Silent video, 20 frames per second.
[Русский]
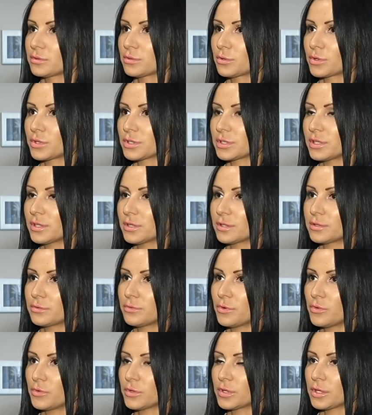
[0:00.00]
только сделать
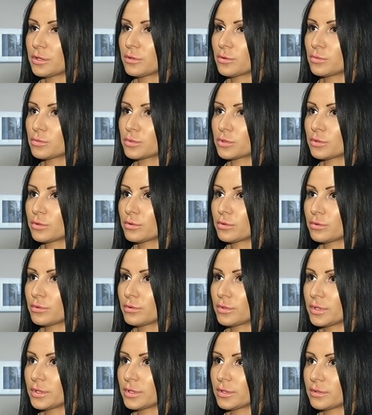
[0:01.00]
вывод о том,
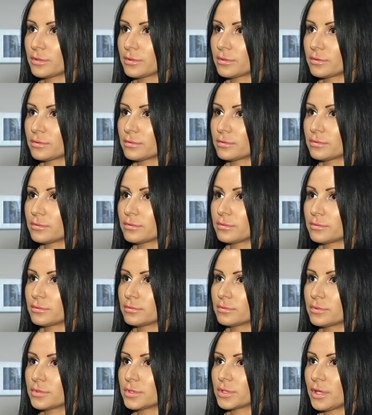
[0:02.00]
что это
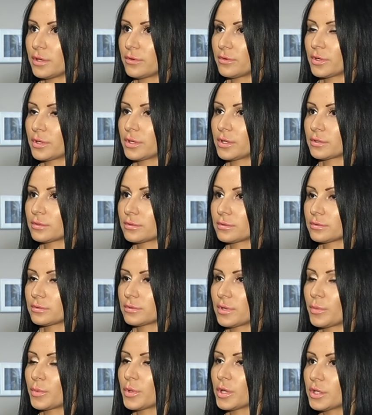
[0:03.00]
человек, э,
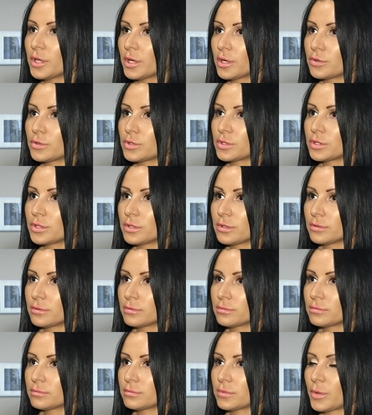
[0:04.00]
обладающий
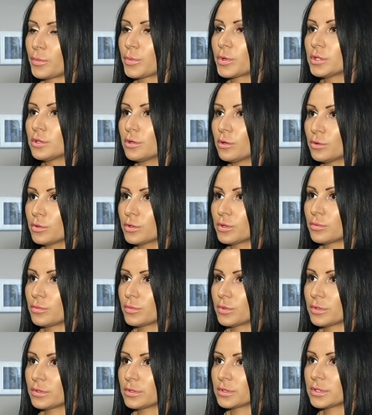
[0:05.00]

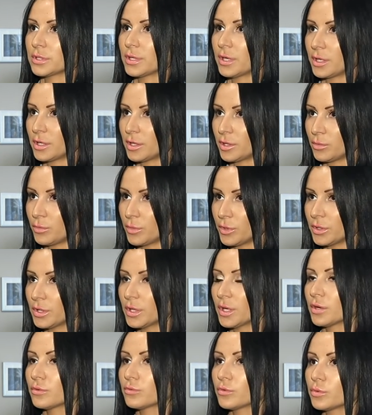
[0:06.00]
определенными знаниями
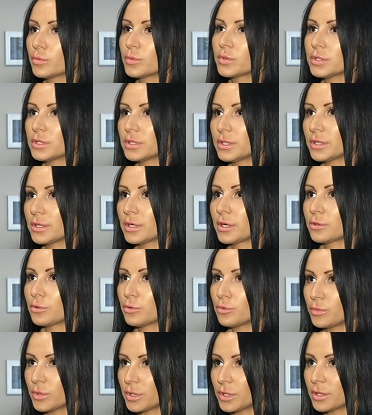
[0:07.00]
в области
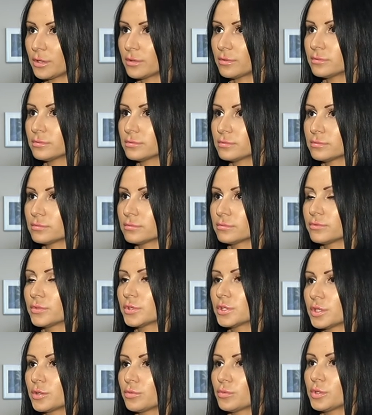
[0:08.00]
экономики,
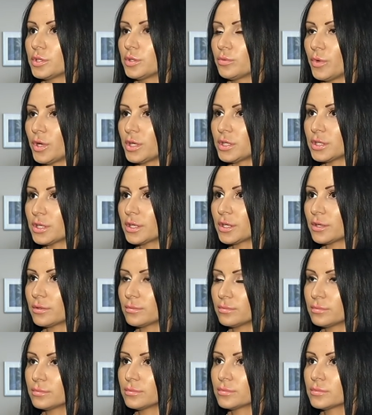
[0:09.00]
высшей
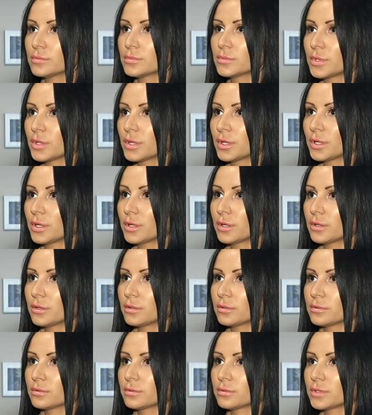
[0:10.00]
математики –
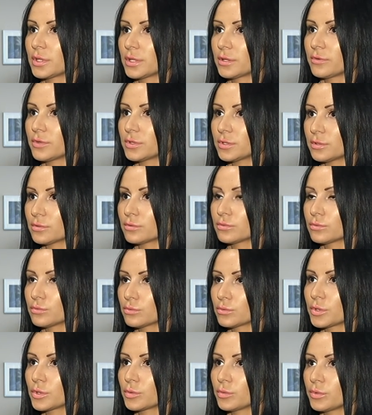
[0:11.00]
Э, соответственно,
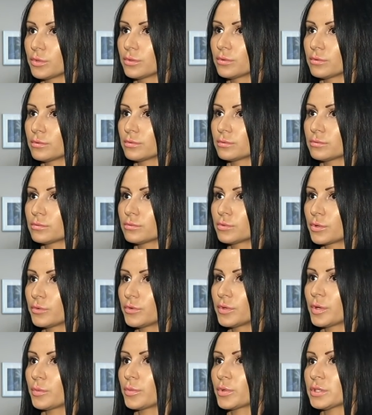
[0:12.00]
ну, как бы
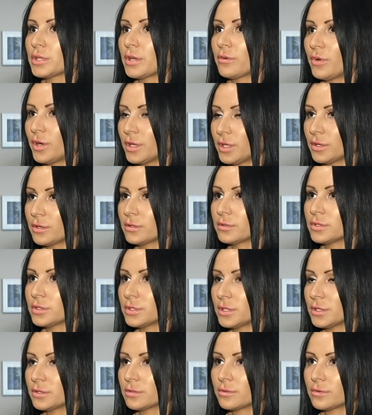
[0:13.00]
уровень образования,
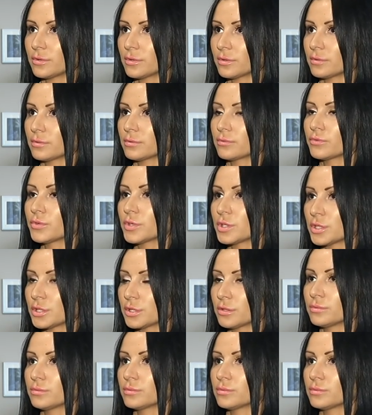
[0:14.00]
естественно, выше.